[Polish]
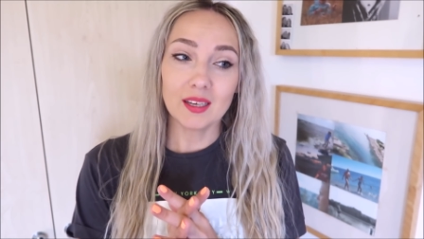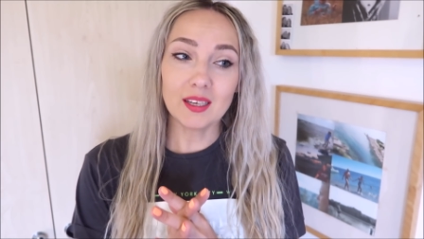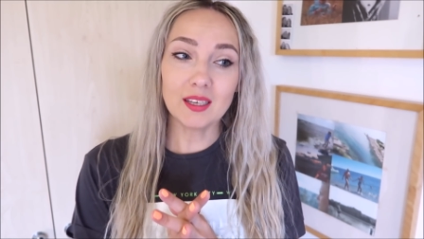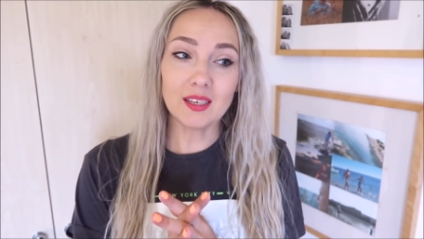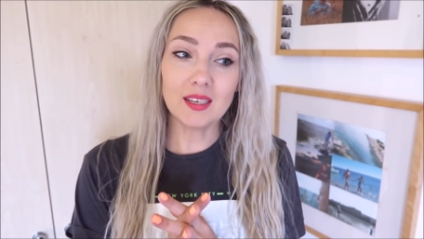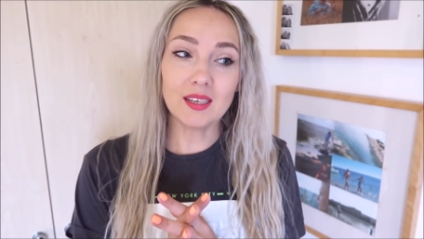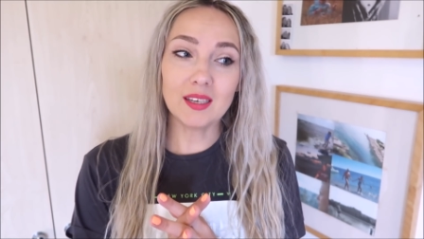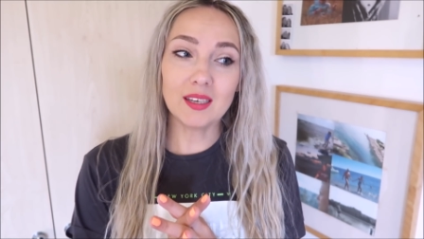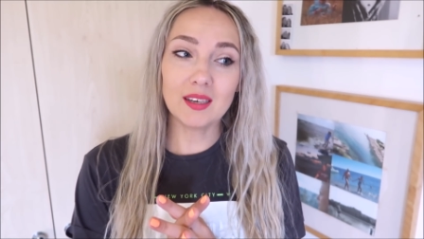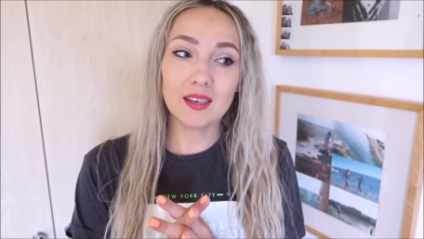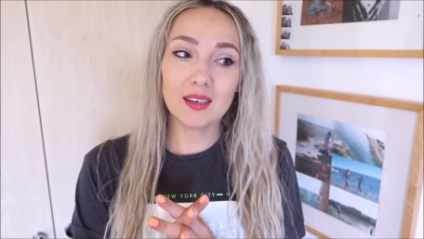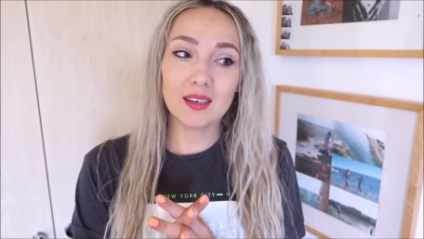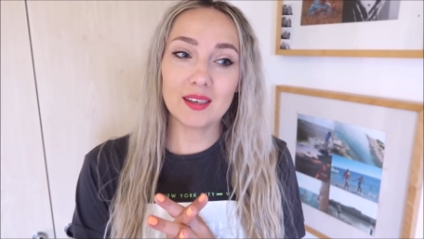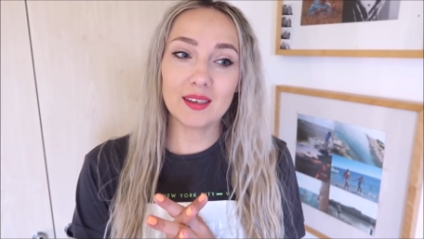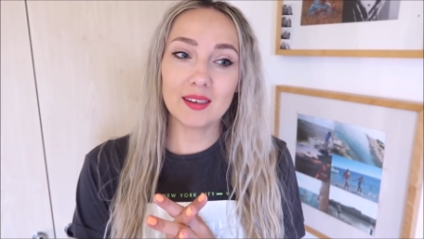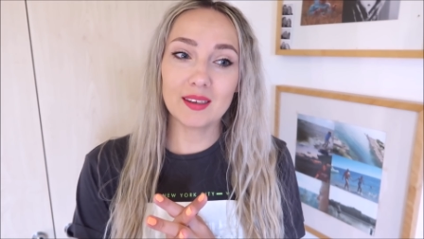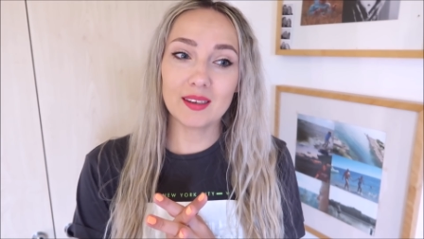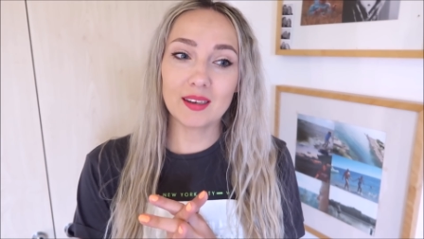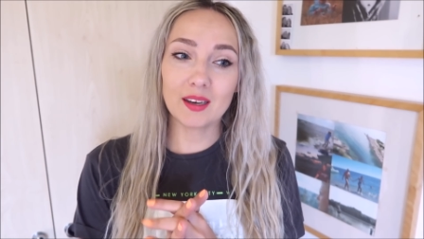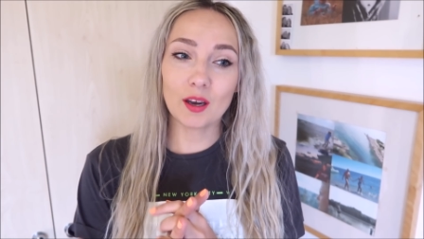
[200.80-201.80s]
I
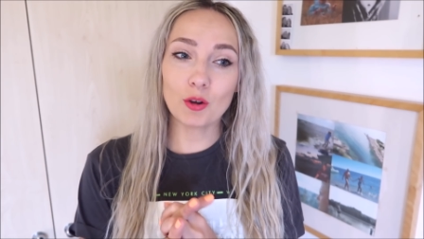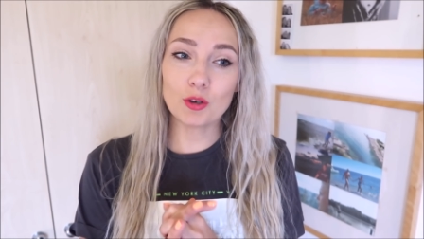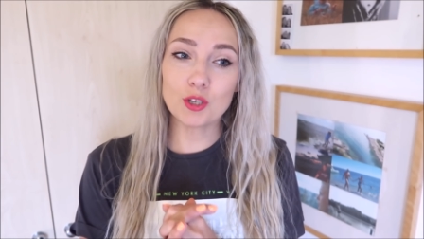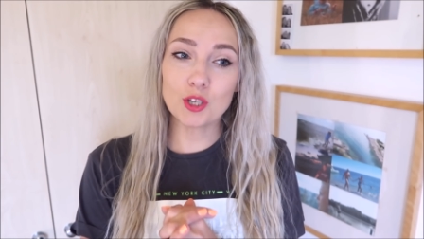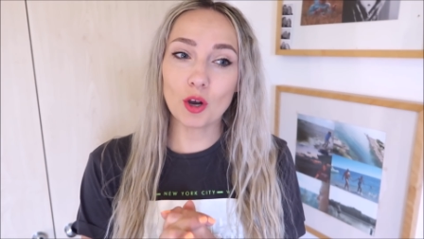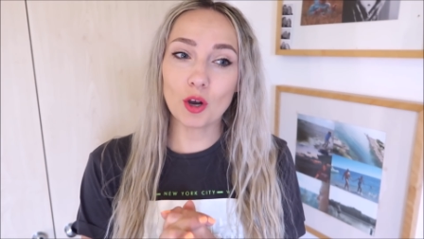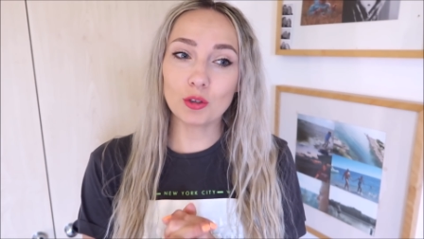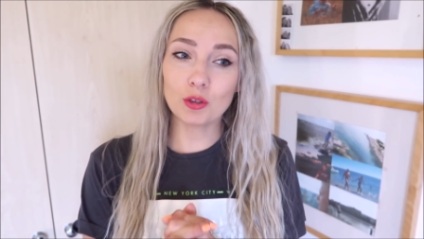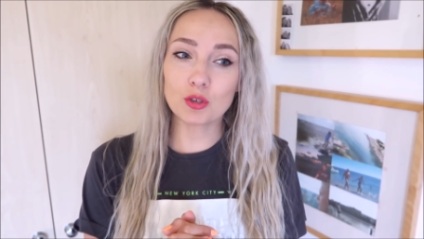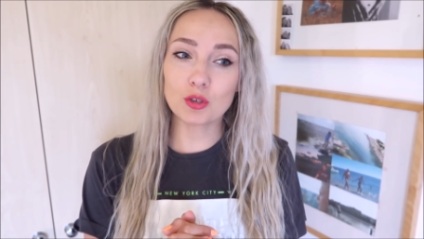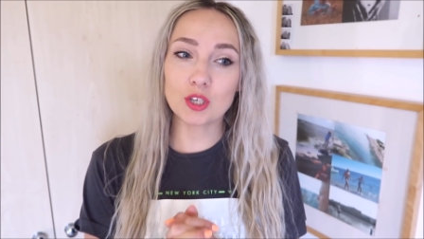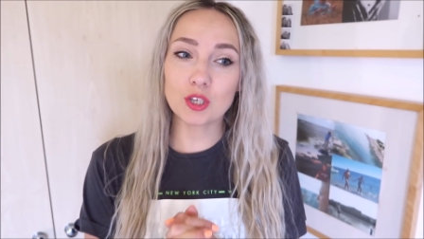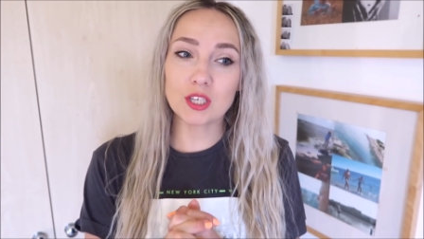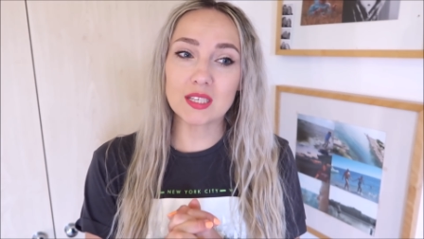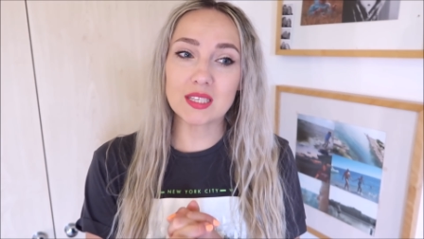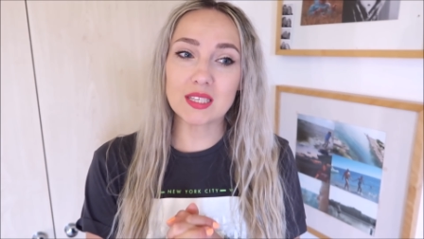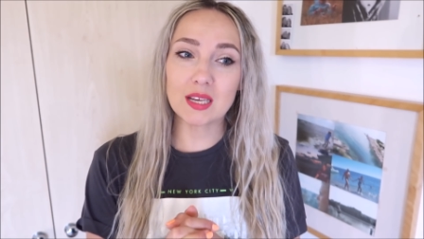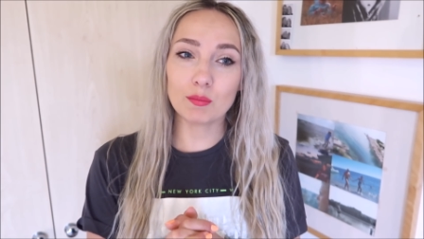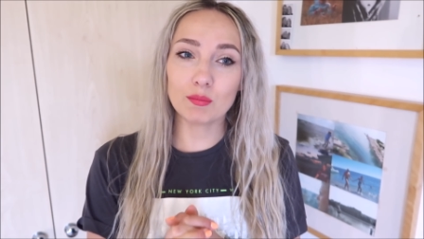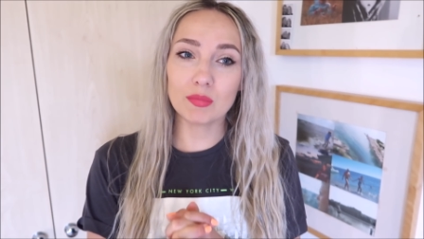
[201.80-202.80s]
e, chodzi o to, że
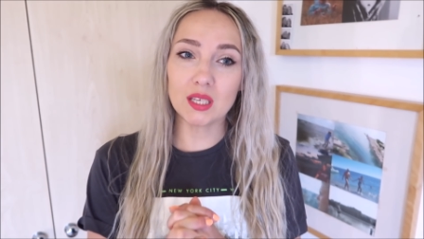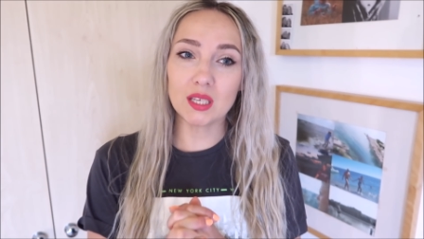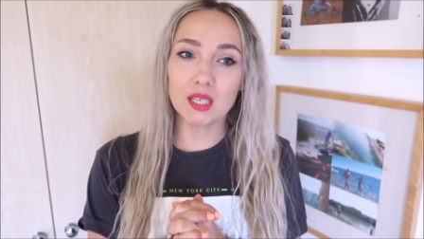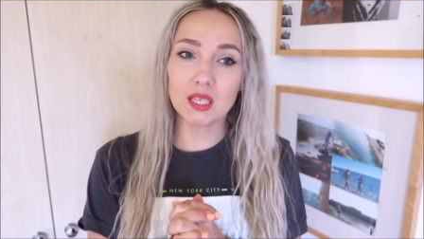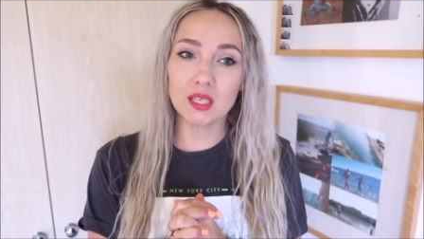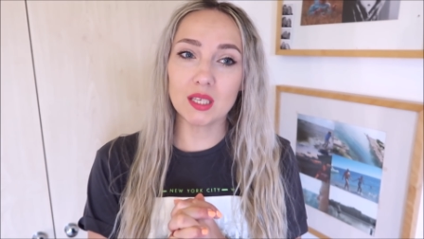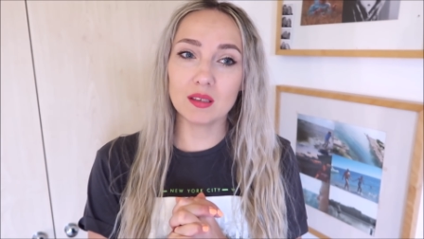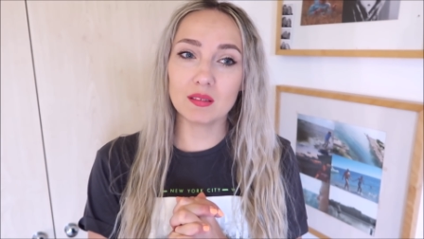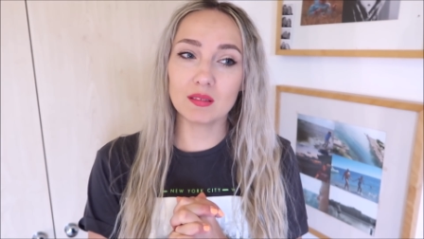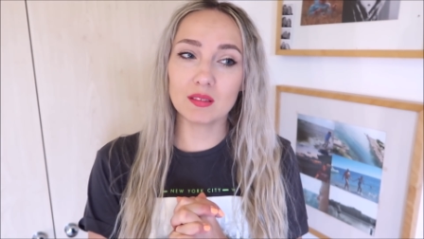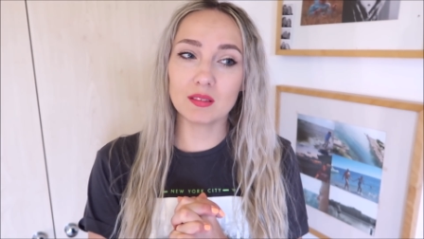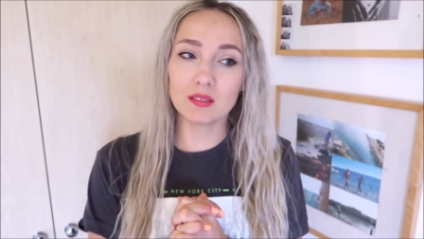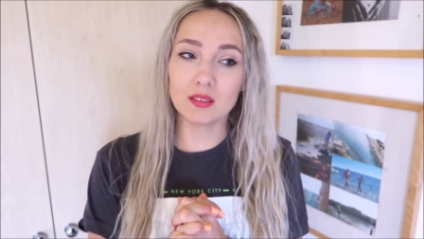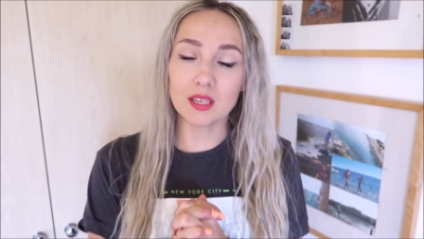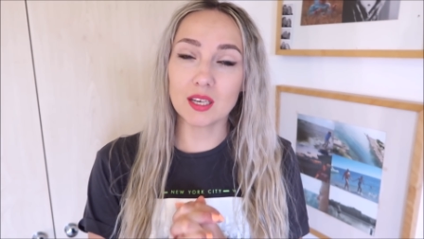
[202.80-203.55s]
czasami e,